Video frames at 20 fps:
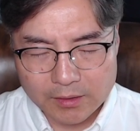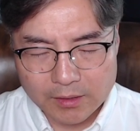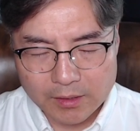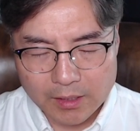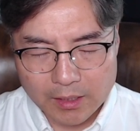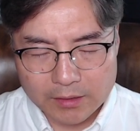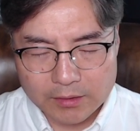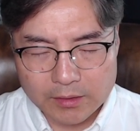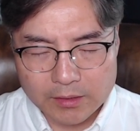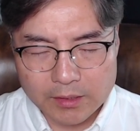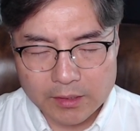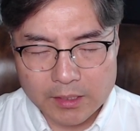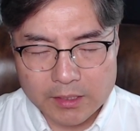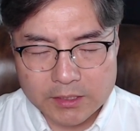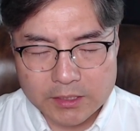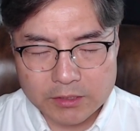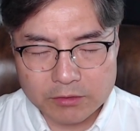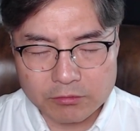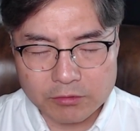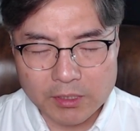하늘에
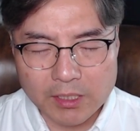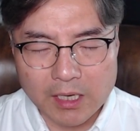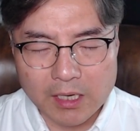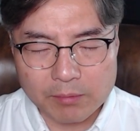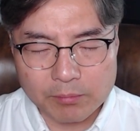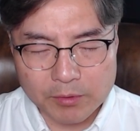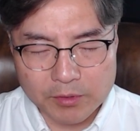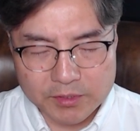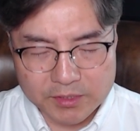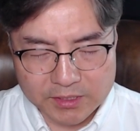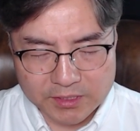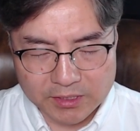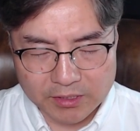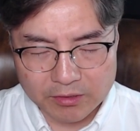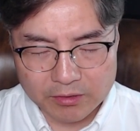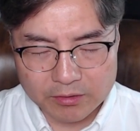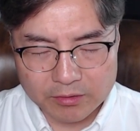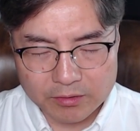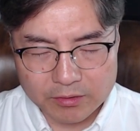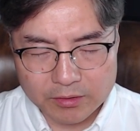계신 우리 아버지여
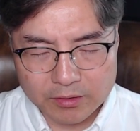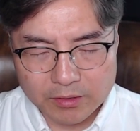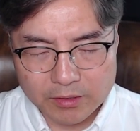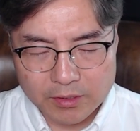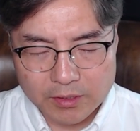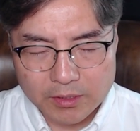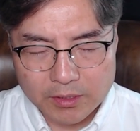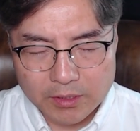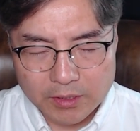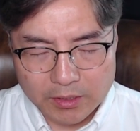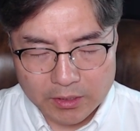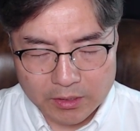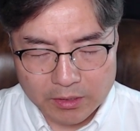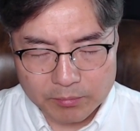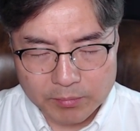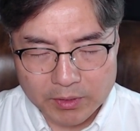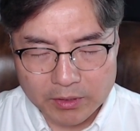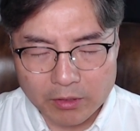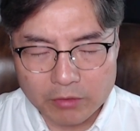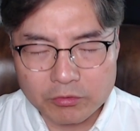
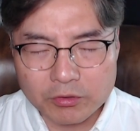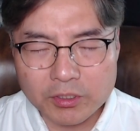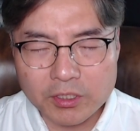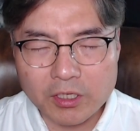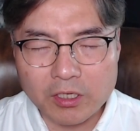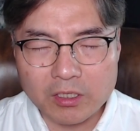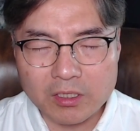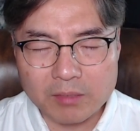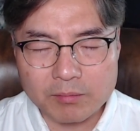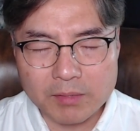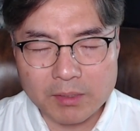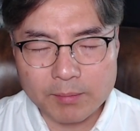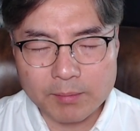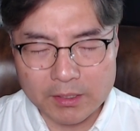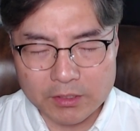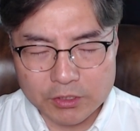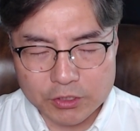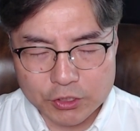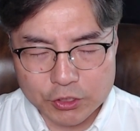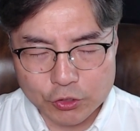이름이 거룩히 여김을
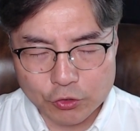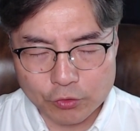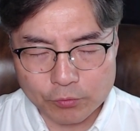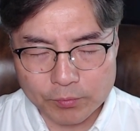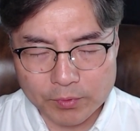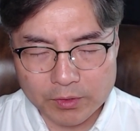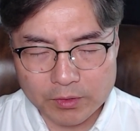받으시오.